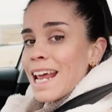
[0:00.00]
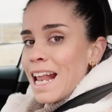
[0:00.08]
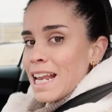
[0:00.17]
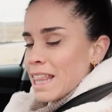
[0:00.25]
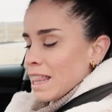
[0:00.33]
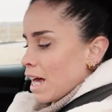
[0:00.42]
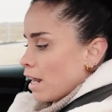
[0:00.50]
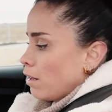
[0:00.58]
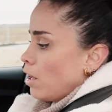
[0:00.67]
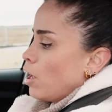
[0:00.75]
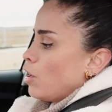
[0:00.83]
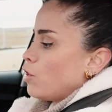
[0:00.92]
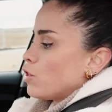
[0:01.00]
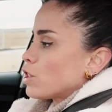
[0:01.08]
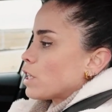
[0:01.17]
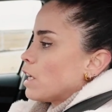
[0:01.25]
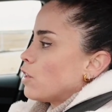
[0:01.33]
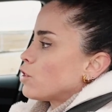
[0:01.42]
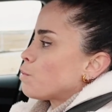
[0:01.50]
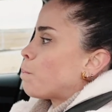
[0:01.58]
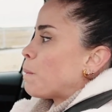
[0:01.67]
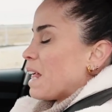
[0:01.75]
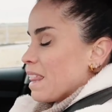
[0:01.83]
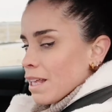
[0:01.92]
realizar los giros
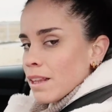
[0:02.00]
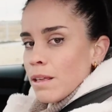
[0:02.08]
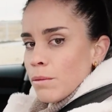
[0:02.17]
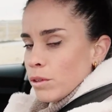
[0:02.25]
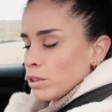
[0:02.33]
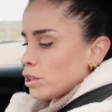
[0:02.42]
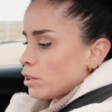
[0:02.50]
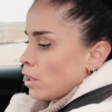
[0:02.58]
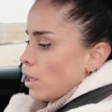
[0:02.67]
predictivos,